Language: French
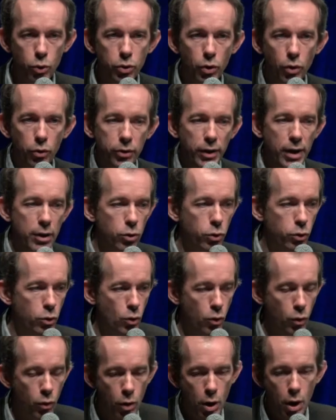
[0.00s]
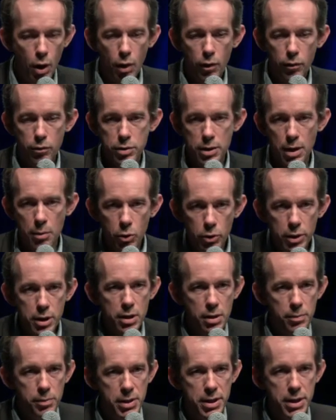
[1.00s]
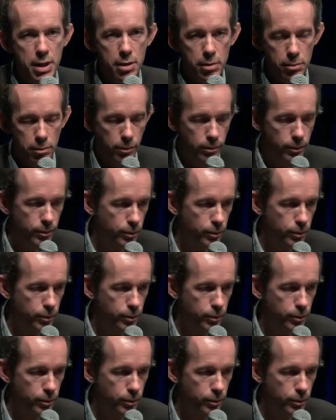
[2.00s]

transaction, vous amenez des billets,